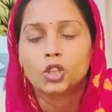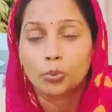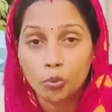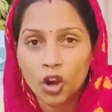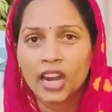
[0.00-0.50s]
तो
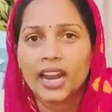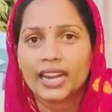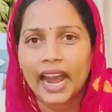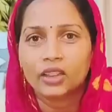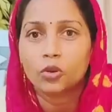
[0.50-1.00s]
मोह
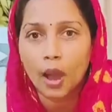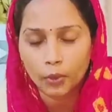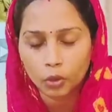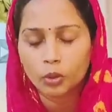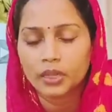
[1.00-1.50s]
लग रहा है तो
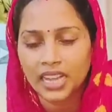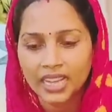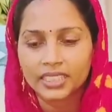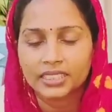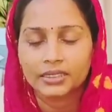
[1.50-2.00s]
आप लोग को
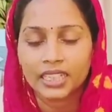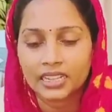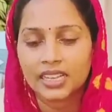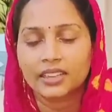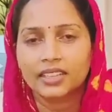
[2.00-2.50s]
बता
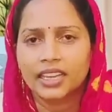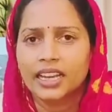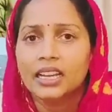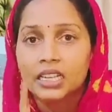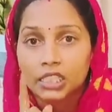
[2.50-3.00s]
देना चाहते हैं